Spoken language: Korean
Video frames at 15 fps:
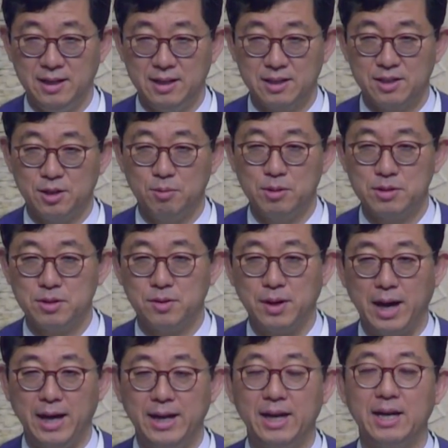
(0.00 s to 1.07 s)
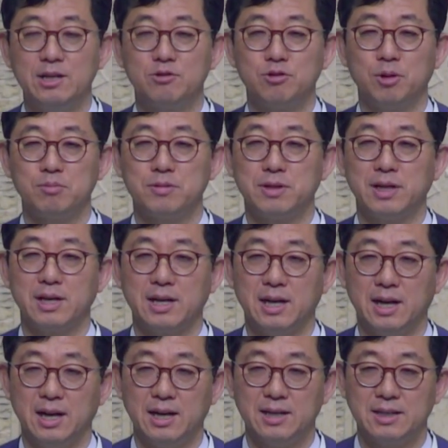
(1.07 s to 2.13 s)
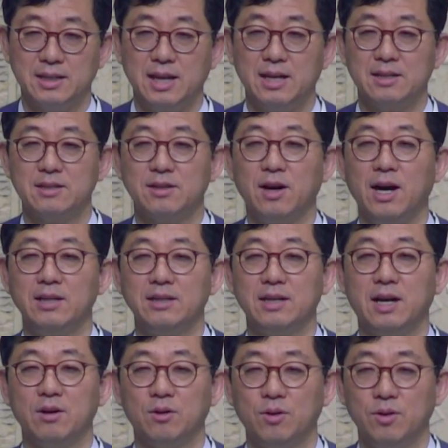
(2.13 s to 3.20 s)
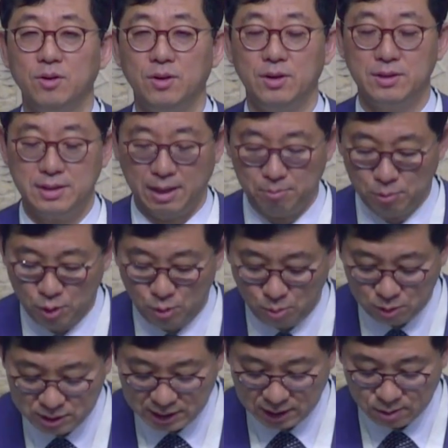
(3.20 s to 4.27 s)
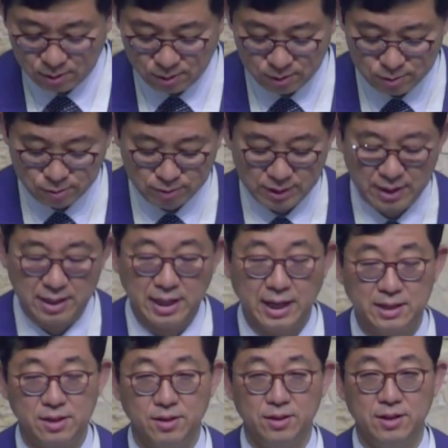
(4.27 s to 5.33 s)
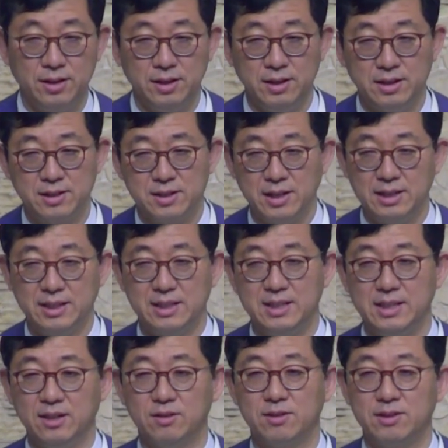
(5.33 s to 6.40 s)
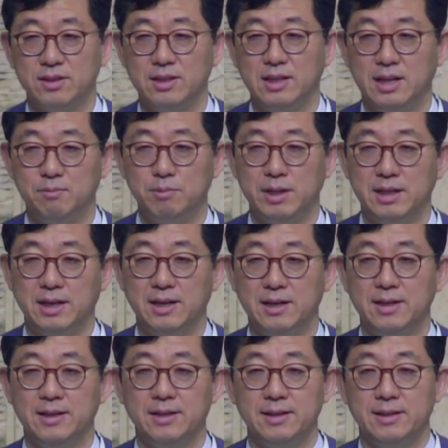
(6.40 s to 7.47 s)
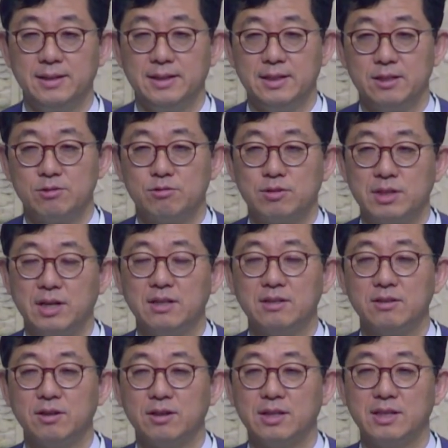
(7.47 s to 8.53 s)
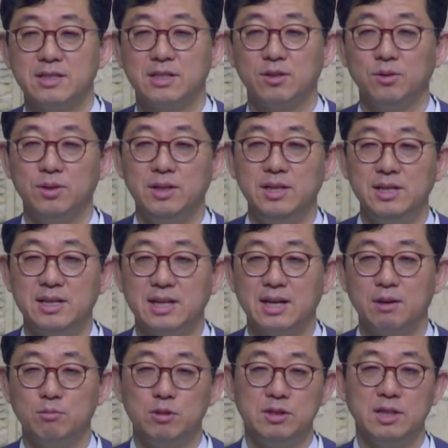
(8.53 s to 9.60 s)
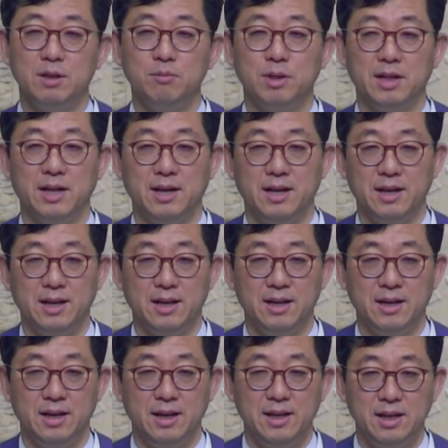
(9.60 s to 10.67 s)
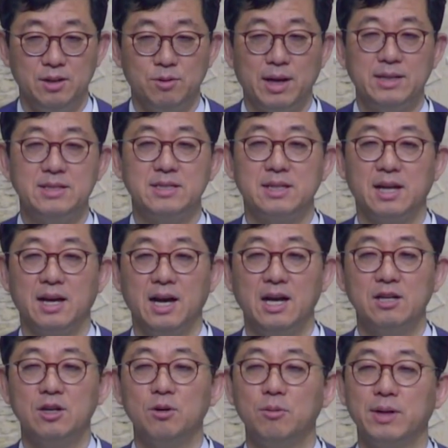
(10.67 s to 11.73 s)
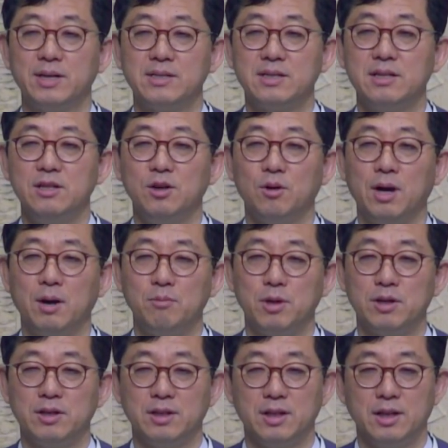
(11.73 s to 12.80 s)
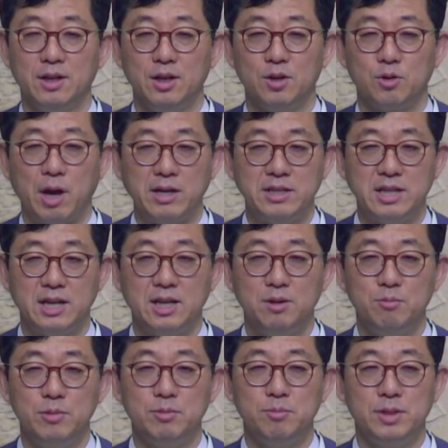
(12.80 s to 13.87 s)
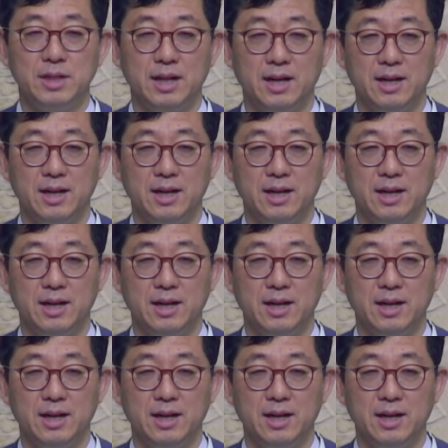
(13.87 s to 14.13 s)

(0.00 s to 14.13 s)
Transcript: 그러면서도 안에갈수 없으니까 그냥 그거 하느라고 잠도 못 자고 숙제를 하던 그런 기억들이 납니다. 숙제는 그렇다 치고 일기가 문제입니다. 하나도 안 쓰다가 한꺼번에 쓰려고 하면은 굉장히 힘듭니다.